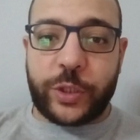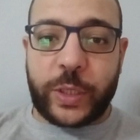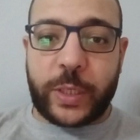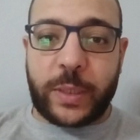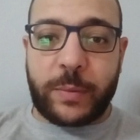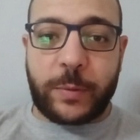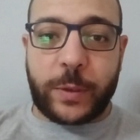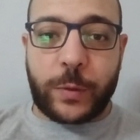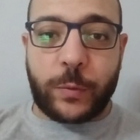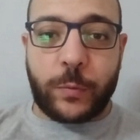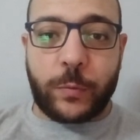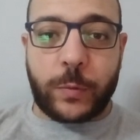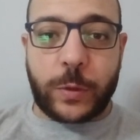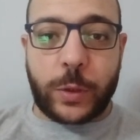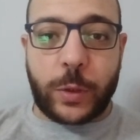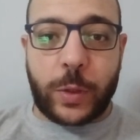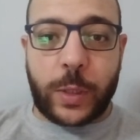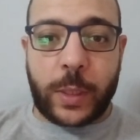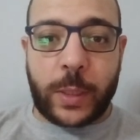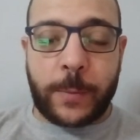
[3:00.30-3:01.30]
شلبي
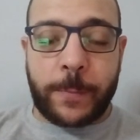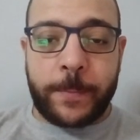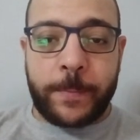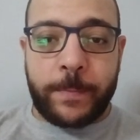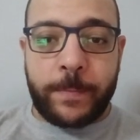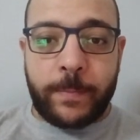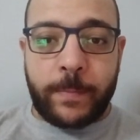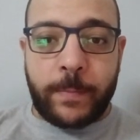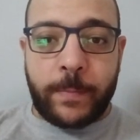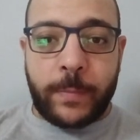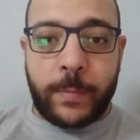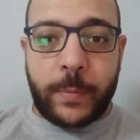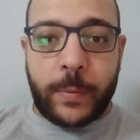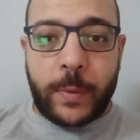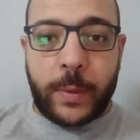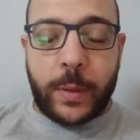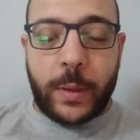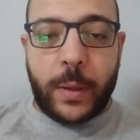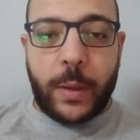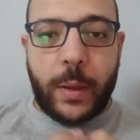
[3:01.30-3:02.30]
ودونجا
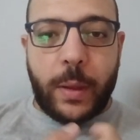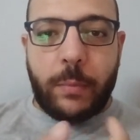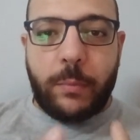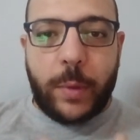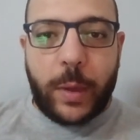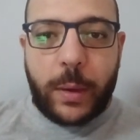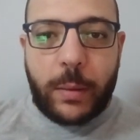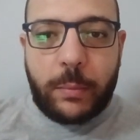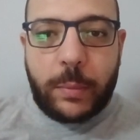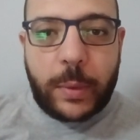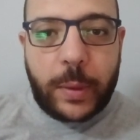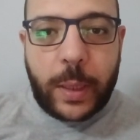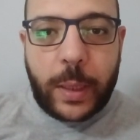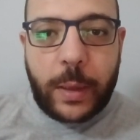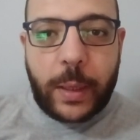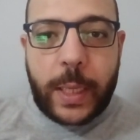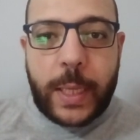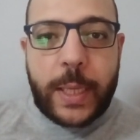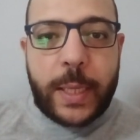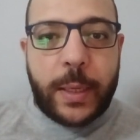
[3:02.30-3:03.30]

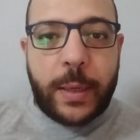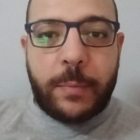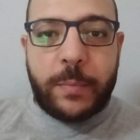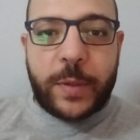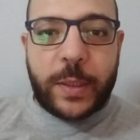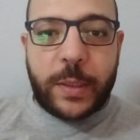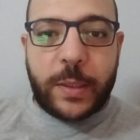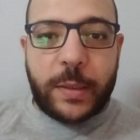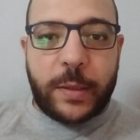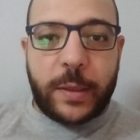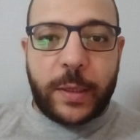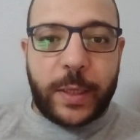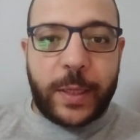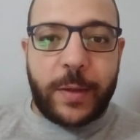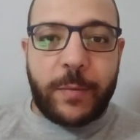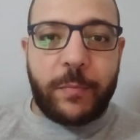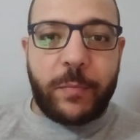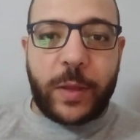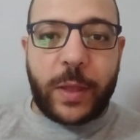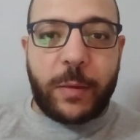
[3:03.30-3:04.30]
ما ايه يا ابني ايه يا
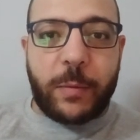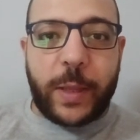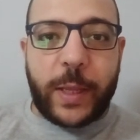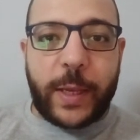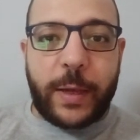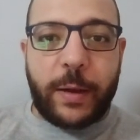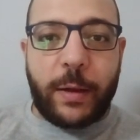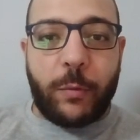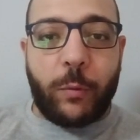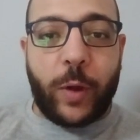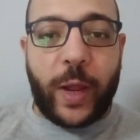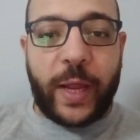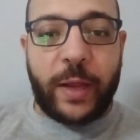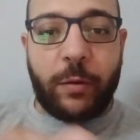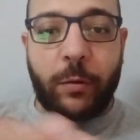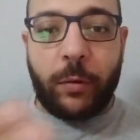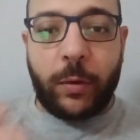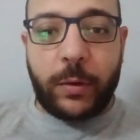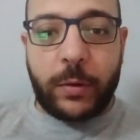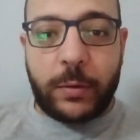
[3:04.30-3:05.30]
ابني ايه الواحد
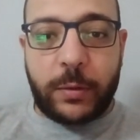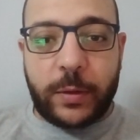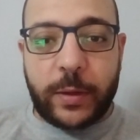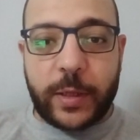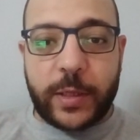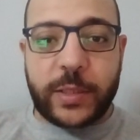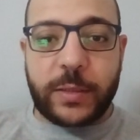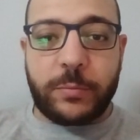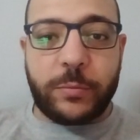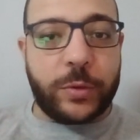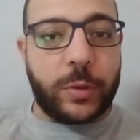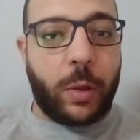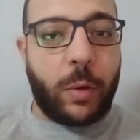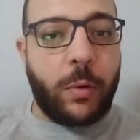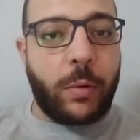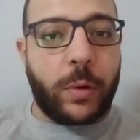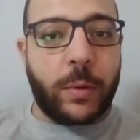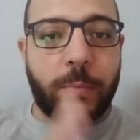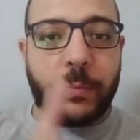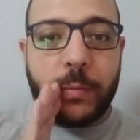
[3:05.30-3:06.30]
غلط لازم
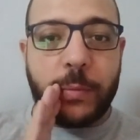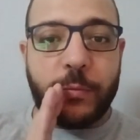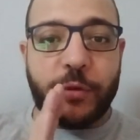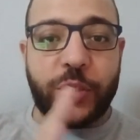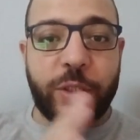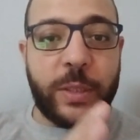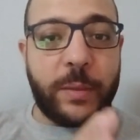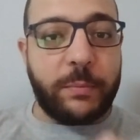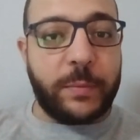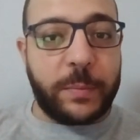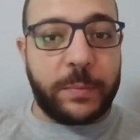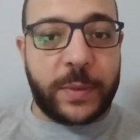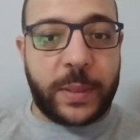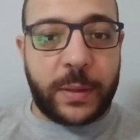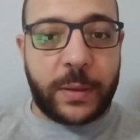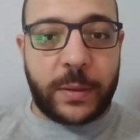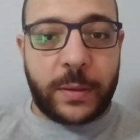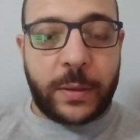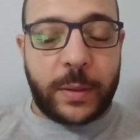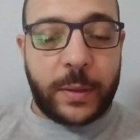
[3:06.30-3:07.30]
يتعاقب مش ده
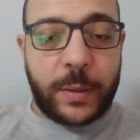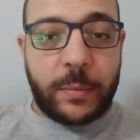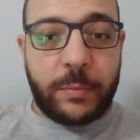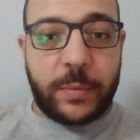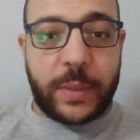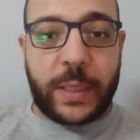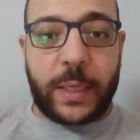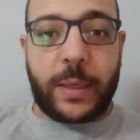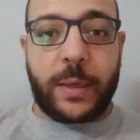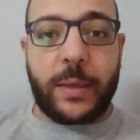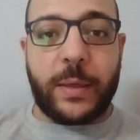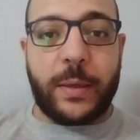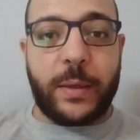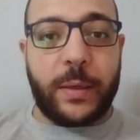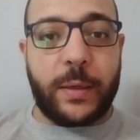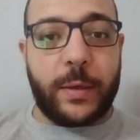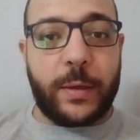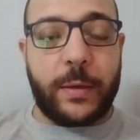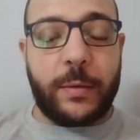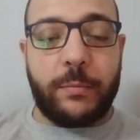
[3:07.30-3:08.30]
المبدأ بتاع
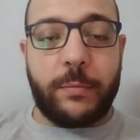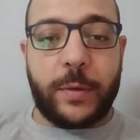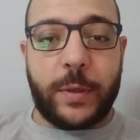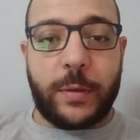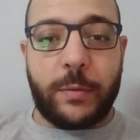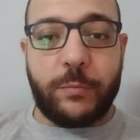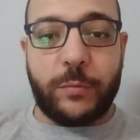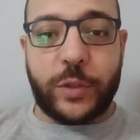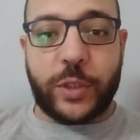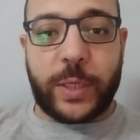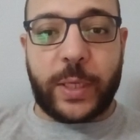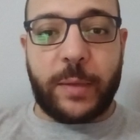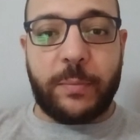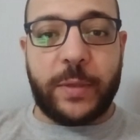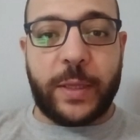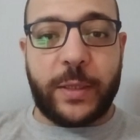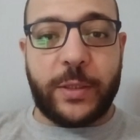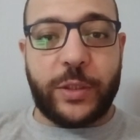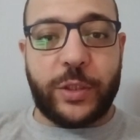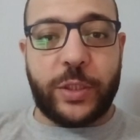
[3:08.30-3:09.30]
المشكلة
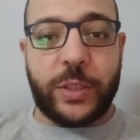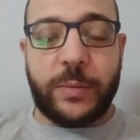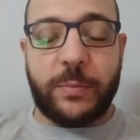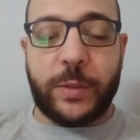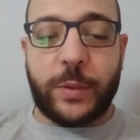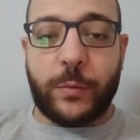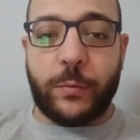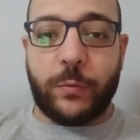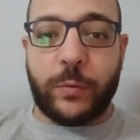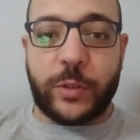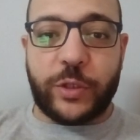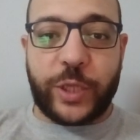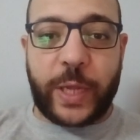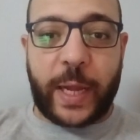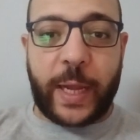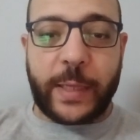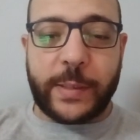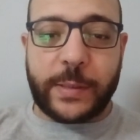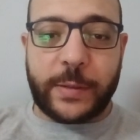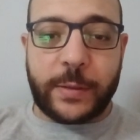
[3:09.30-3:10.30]
بتاعت الشيبي
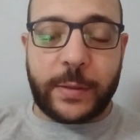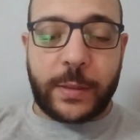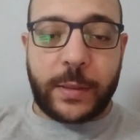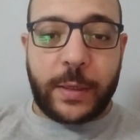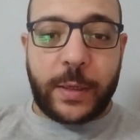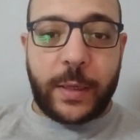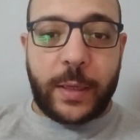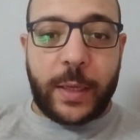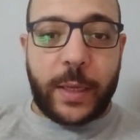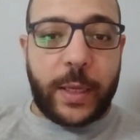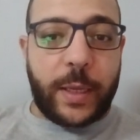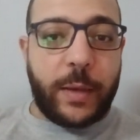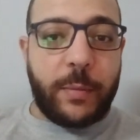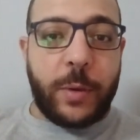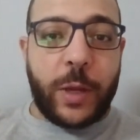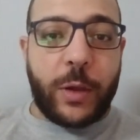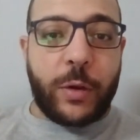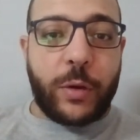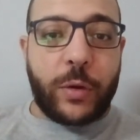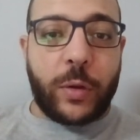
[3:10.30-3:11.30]
والشحات ايه
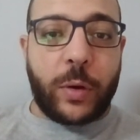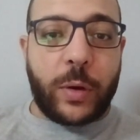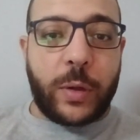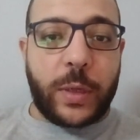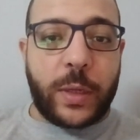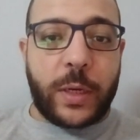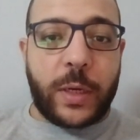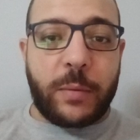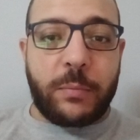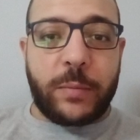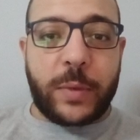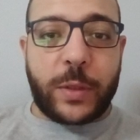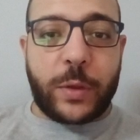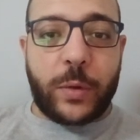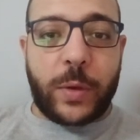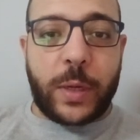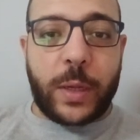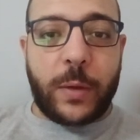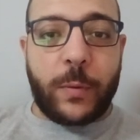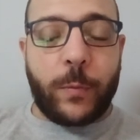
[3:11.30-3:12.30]
بقى اللي اتغير لما
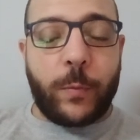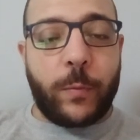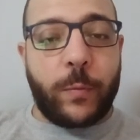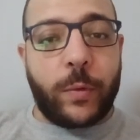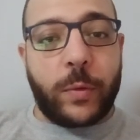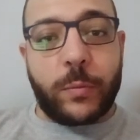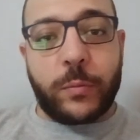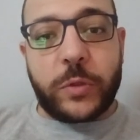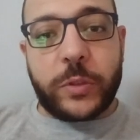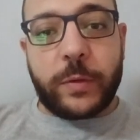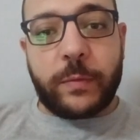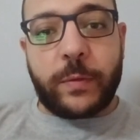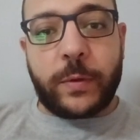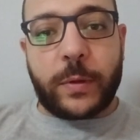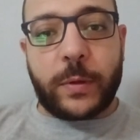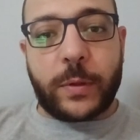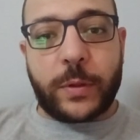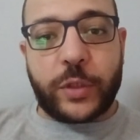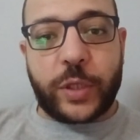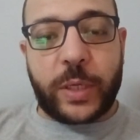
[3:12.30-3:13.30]
دونجا
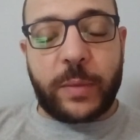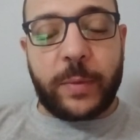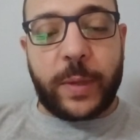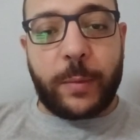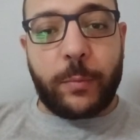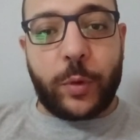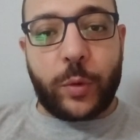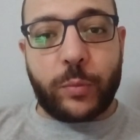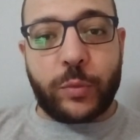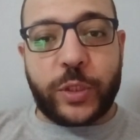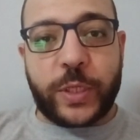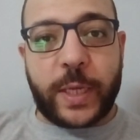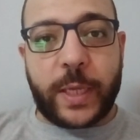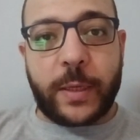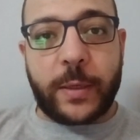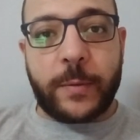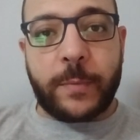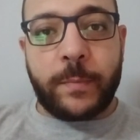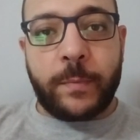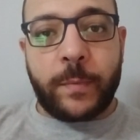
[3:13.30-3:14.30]
ومصطفى شلبي يعملوا
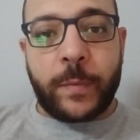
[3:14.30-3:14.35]
مشكلة